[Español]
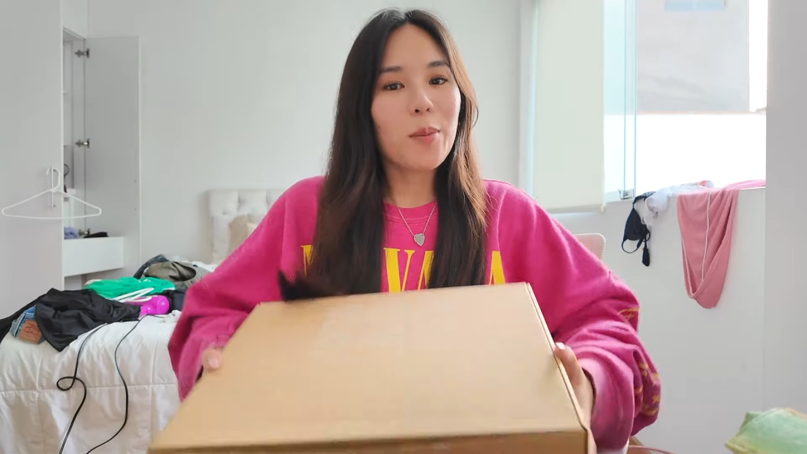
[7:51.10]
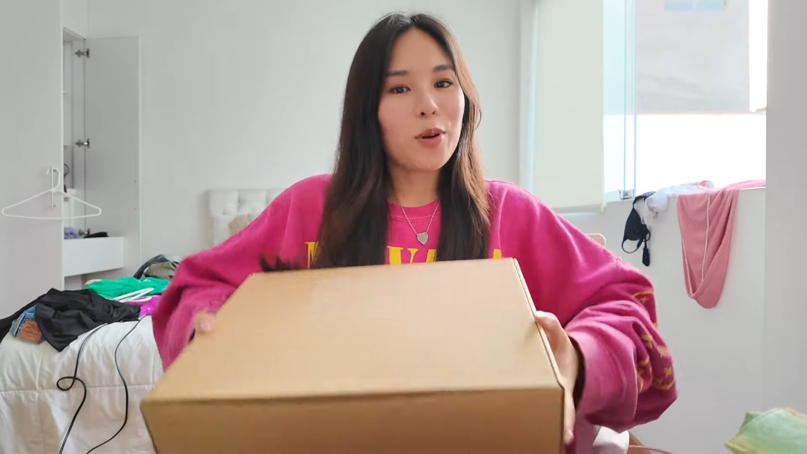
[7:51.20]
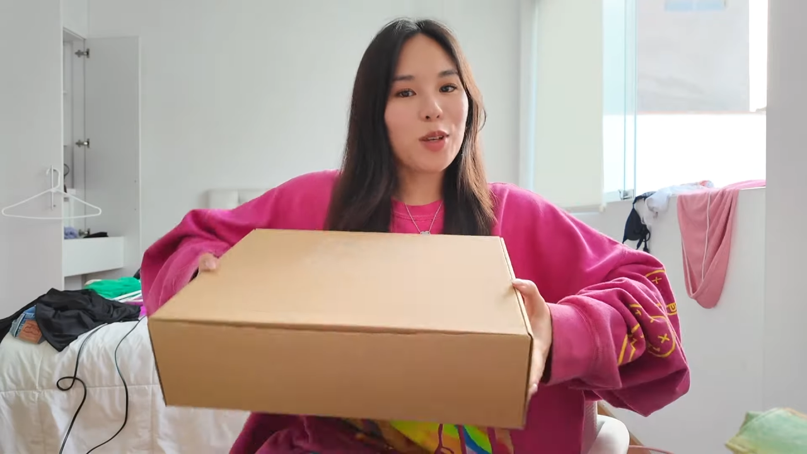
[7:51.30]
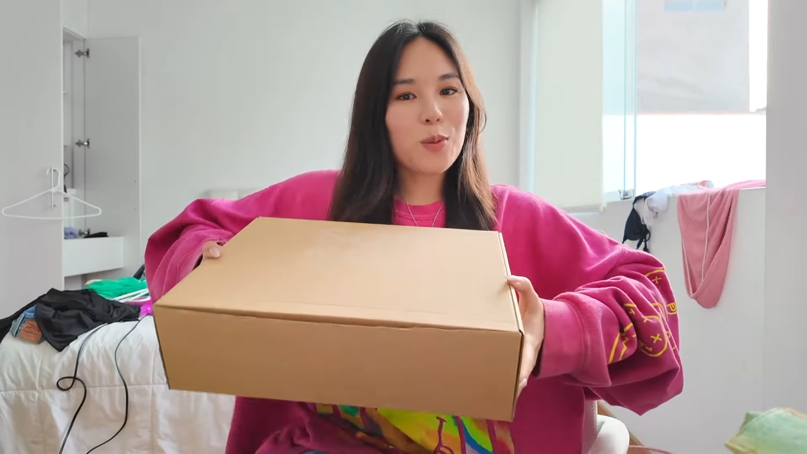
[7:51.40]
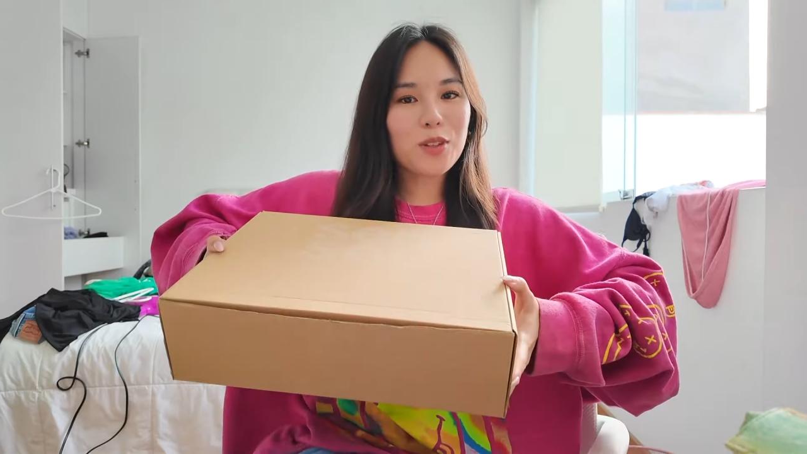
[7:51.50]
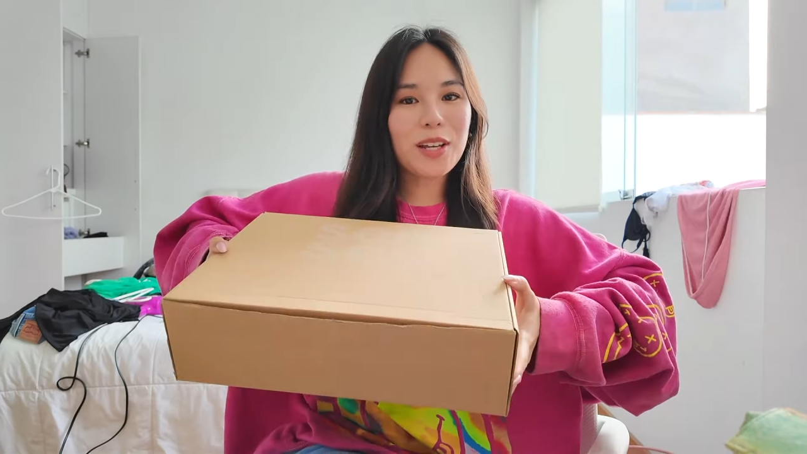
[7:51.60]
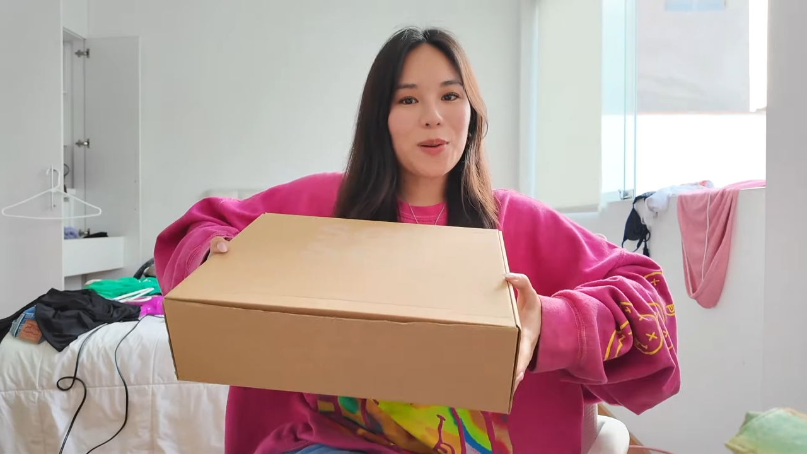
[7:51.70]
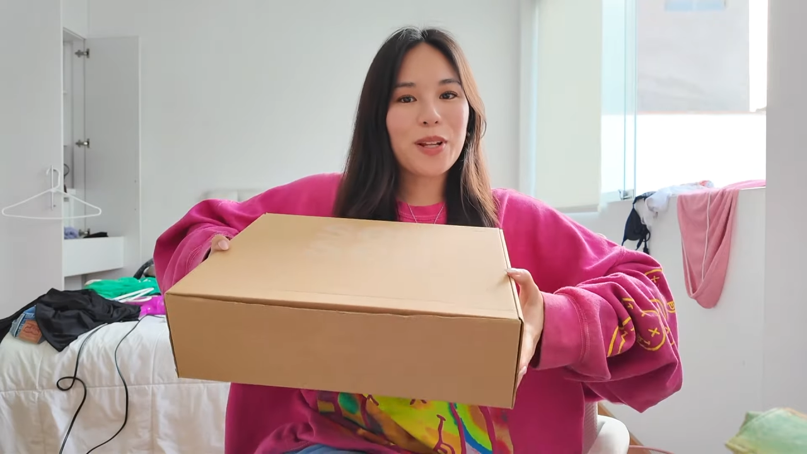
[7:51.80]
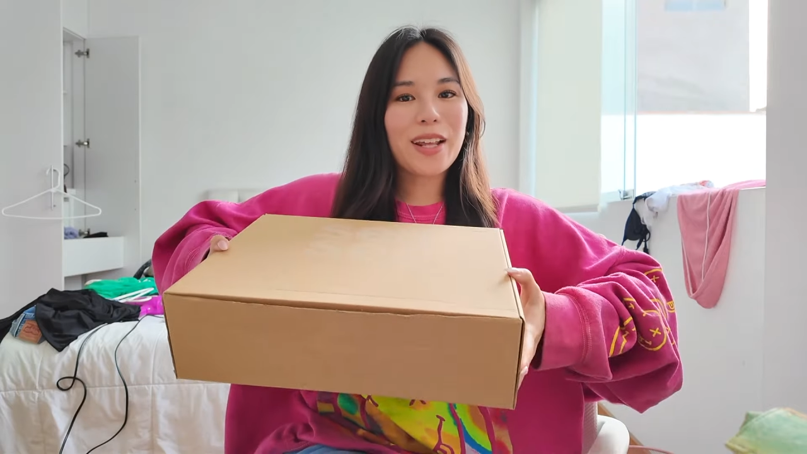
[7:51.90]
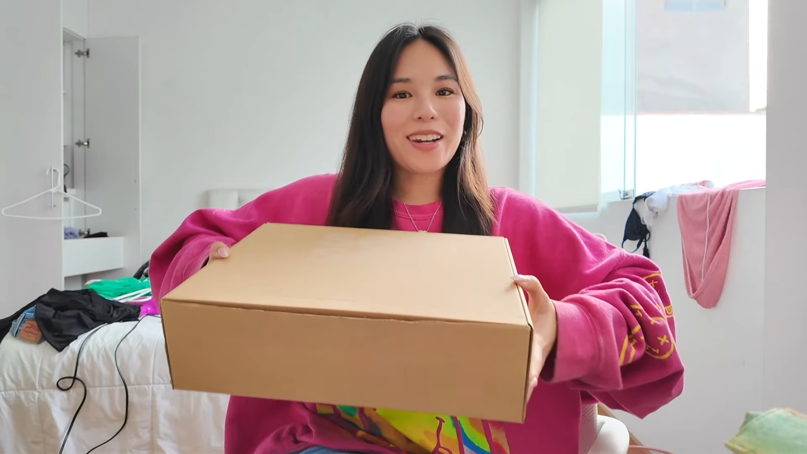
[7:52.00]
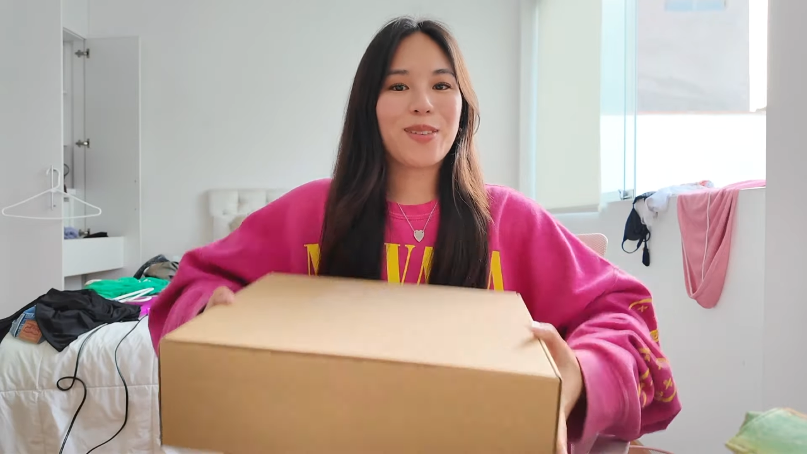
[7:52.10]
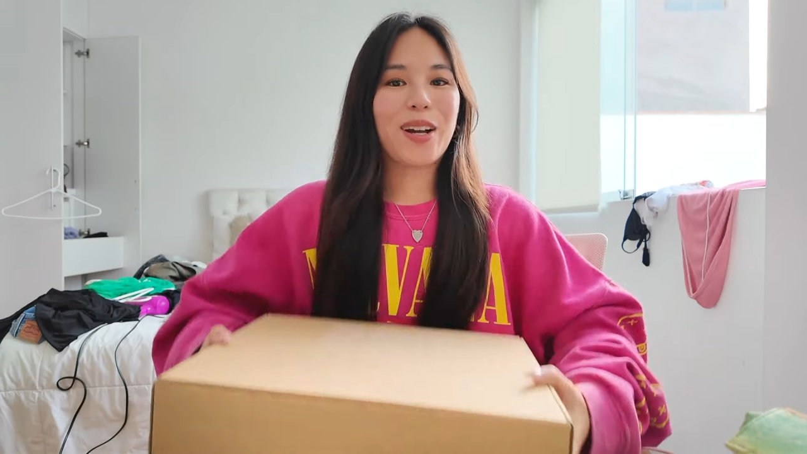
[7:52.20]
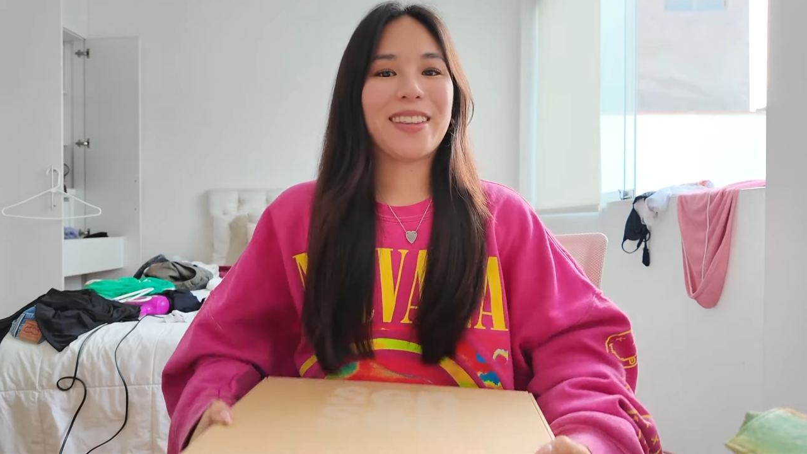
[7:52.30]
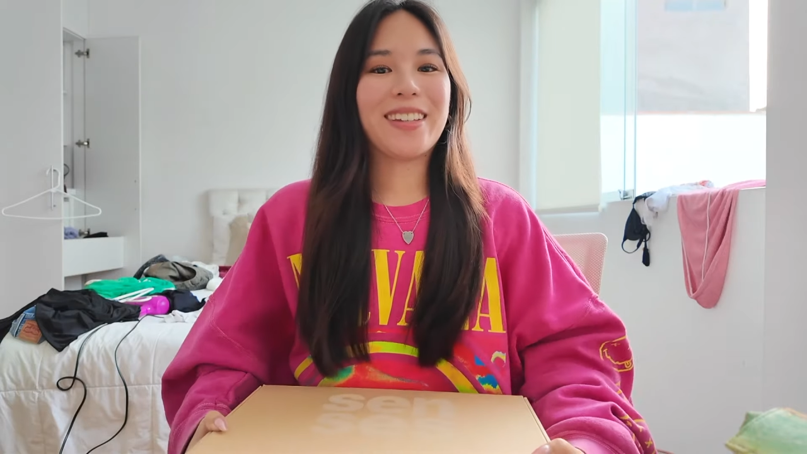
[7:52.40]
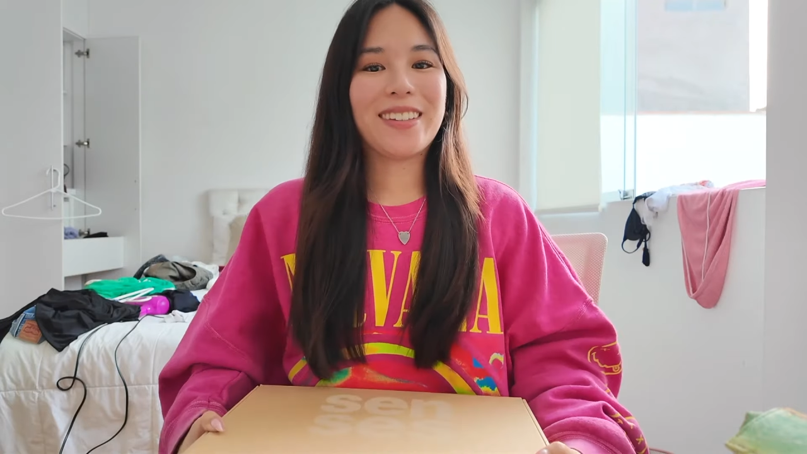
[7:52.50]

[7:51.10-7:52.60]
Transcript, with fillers: Pero estoy emocionada por darles a Katy,